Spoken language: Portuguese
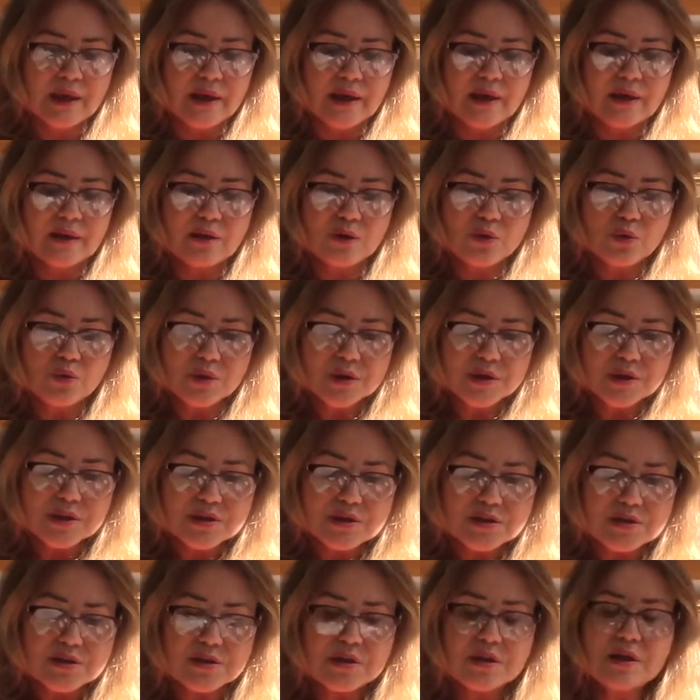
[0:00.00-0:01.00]
Ele
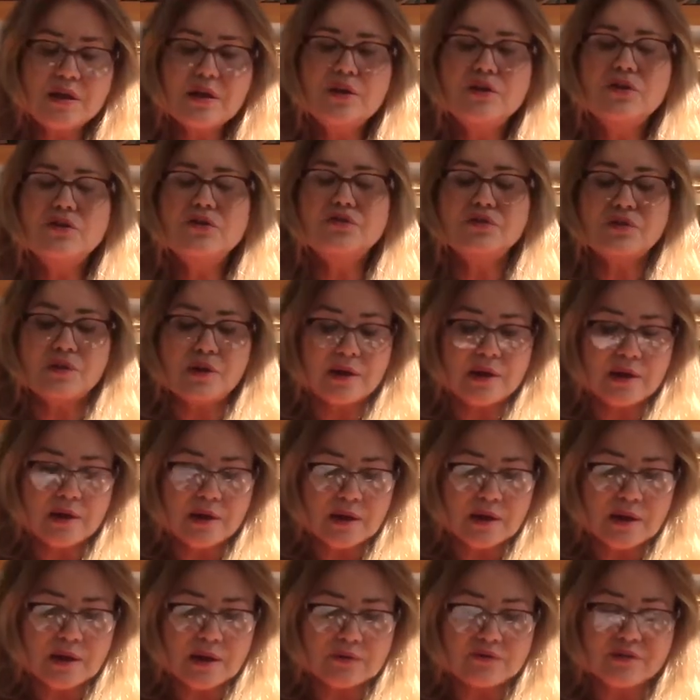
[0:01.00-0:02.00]
conhecia
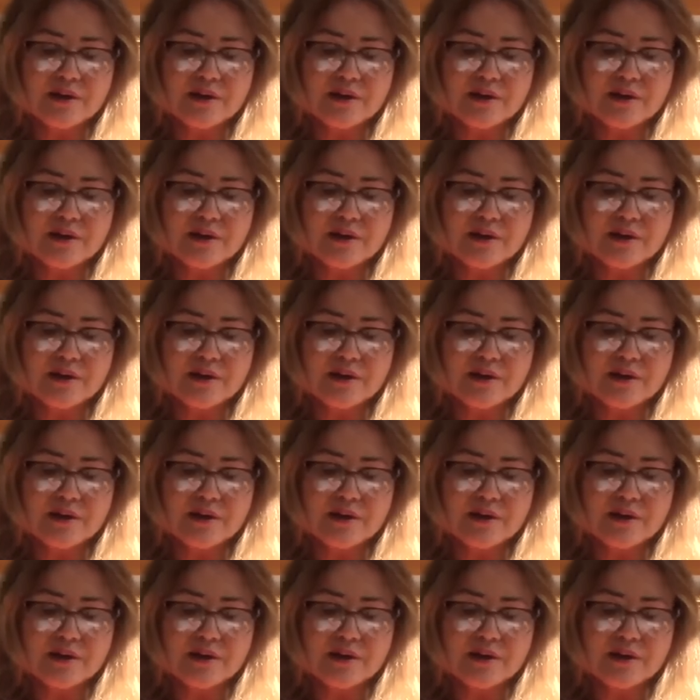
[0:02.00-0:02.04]
a,